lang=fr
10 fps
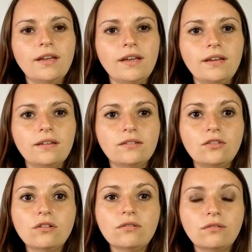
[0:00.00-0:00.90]
Et
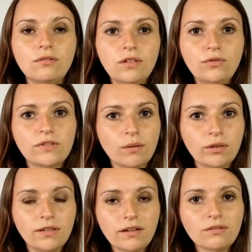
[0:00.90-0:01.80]
dans le livre de
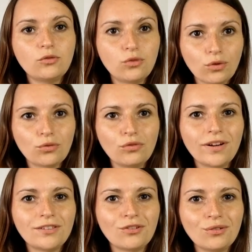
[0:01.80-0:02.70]
Sabrina, tu
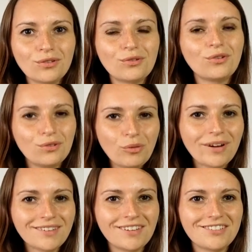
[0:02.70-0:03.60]
retrouveras des choses que je te
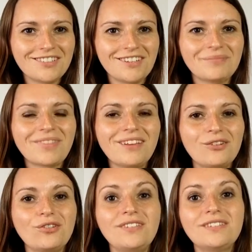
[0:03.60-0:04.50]
partage déjà,
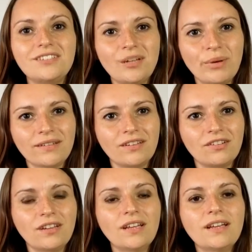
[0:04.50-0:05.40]
que je t'ai déjà
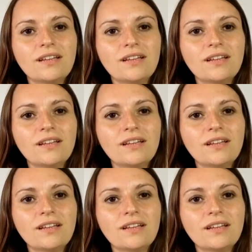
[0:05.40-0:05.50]
partagées.